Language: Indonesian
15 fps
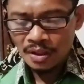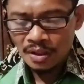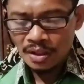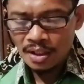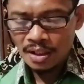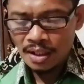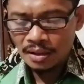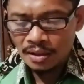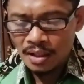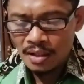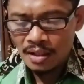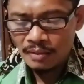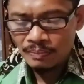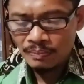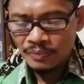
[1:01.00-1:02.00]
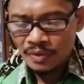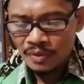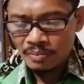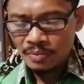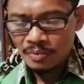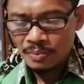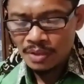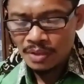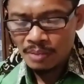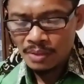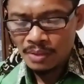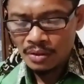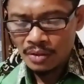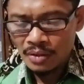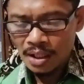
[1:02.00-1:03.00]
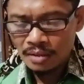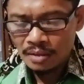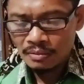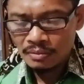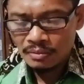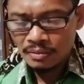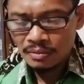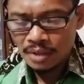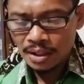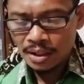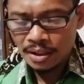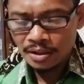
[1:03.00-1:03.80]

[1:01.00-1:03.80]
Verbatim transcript: lihatlah beberapa orang dari